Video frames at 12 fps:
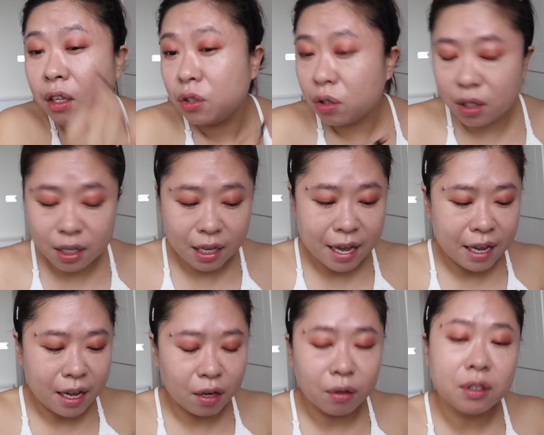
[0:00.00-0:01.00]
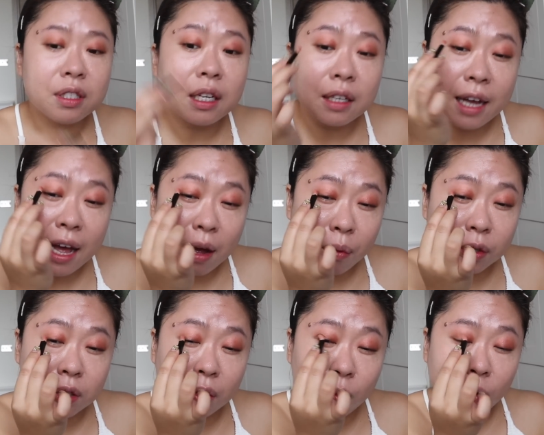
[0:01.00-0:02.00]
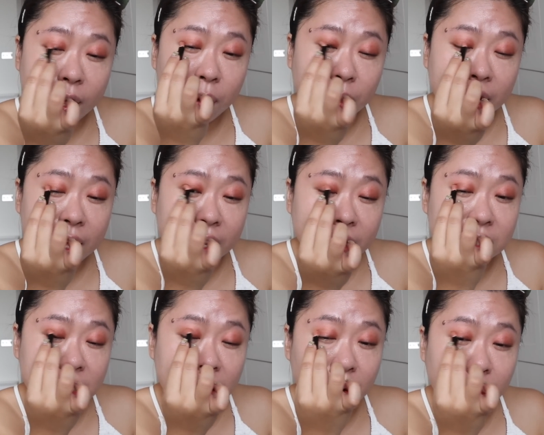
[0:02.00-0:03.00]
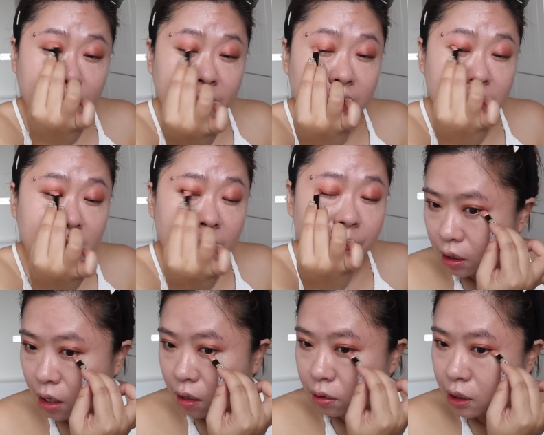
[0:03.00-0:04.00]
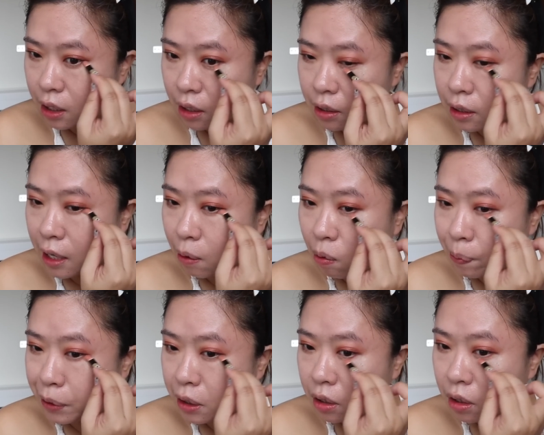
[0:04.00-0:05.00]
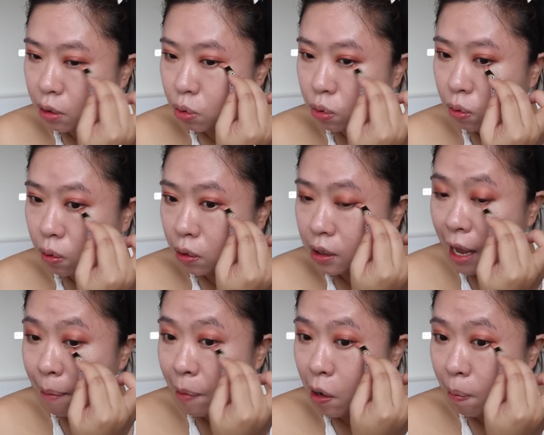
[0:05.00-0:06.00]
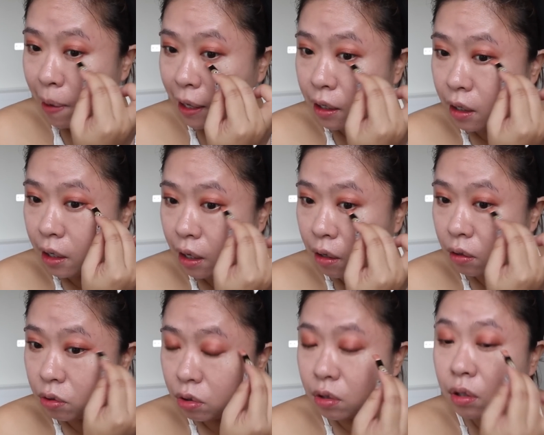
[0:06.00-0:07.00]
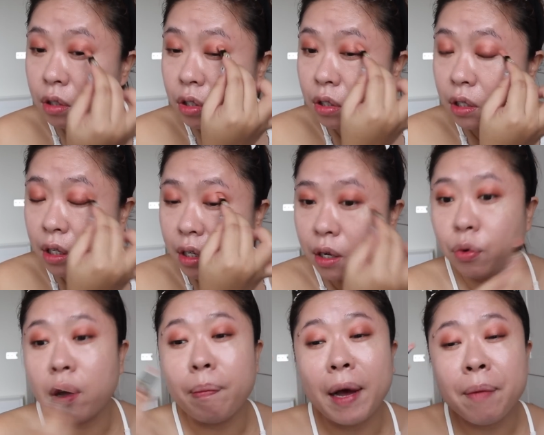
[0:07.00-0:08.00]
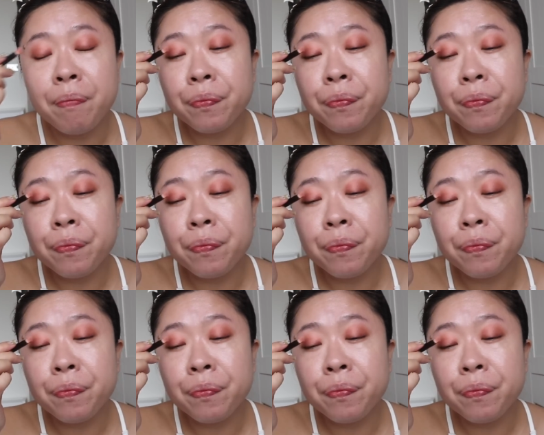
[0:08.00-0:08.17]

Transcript: 就是爷爷都知道看我从未婚看到结婚的那种，到现在我们其实做还没有满一年哦，就是十一个月吧，